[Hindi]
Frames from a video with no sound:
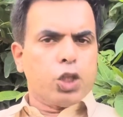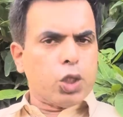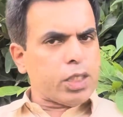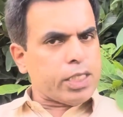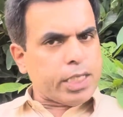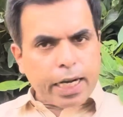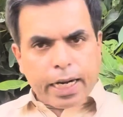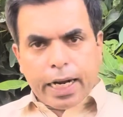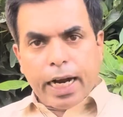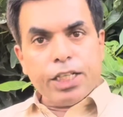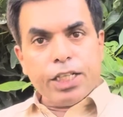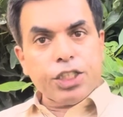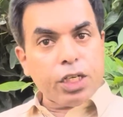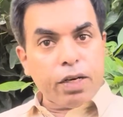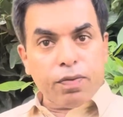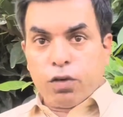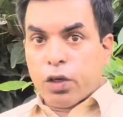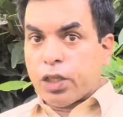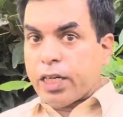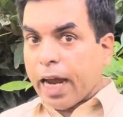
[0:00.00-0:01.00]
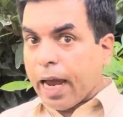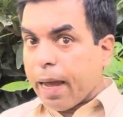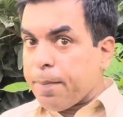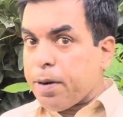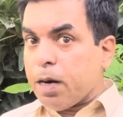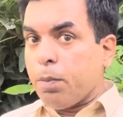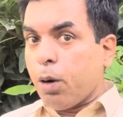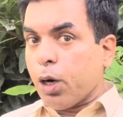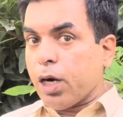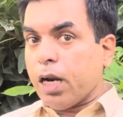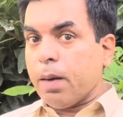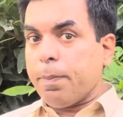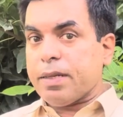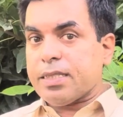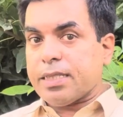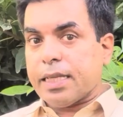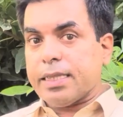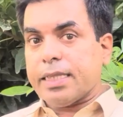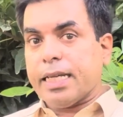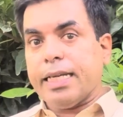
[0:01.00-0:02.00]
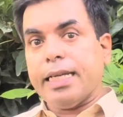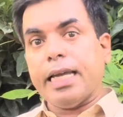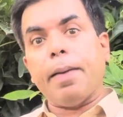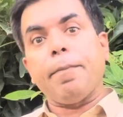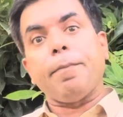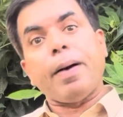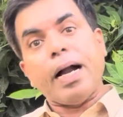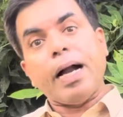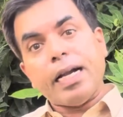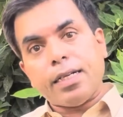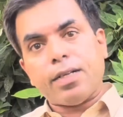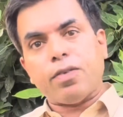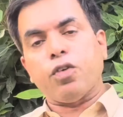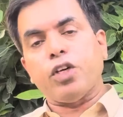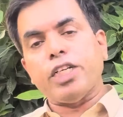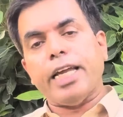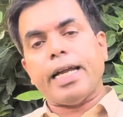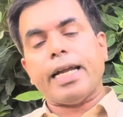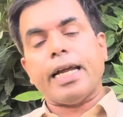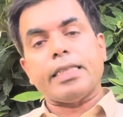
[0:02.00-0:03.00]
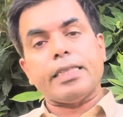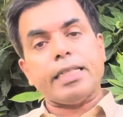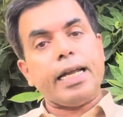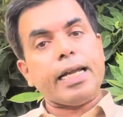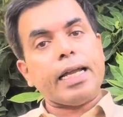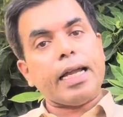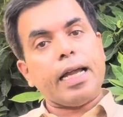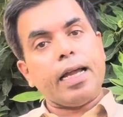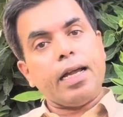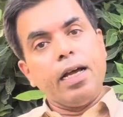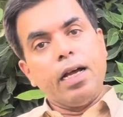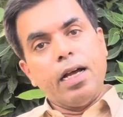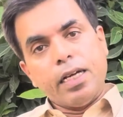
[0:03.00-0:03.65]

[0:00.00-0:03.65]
तो जका अशरफ को यह हाइब्रिड मॉडल पसंद नहीं है बट वो ये कहते हैं कि